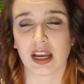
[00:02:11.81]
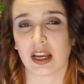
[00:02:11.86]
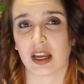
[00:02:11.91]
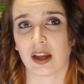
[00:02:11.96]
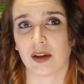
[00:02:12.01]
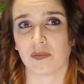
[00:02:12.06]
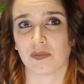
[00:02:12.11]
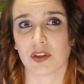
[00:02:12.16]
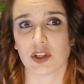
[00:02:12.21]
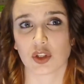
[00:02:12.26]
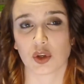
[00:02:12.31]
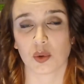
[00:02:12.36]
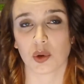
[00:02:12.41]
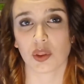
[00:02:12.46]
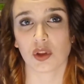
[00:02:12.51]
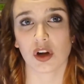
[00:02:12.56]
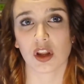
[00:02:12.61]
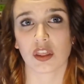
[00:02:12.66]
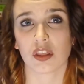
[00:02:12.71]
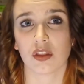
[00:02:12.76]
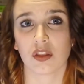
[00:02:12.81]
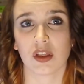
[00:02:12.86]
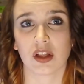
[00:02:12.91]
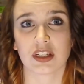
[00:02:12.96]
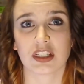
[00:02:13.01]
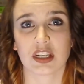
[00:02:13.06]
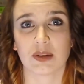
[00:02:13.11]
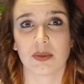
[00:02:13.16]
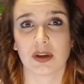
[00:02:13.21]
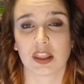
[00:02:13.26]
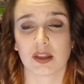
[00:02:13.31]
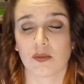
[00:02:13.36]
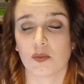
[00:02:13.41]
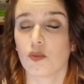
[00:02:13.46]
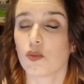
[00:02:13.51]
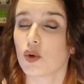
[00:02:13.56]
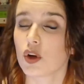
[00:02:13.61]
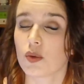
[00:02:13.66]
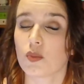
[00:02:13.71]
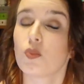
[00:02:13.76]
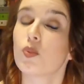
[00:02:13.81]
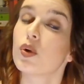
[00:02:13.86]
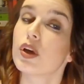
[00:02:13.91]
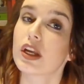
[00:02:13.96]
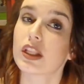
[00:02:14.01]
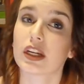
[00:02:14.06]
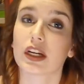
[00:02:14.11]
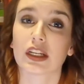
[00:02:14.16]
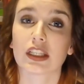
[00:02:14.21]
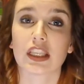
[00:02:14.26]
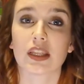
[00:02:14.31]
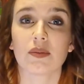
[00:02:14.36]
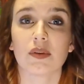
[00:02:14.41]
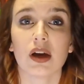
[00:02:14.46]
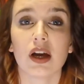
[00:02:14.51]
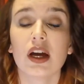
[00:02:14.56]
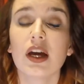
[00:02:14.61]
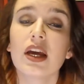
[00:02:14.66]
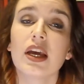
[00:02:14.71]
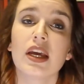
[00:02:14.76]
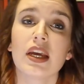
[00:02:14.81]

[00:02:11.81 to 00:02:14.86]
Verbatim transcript: em, descubriendo una ciudad, se me hace muy, muy atractiva.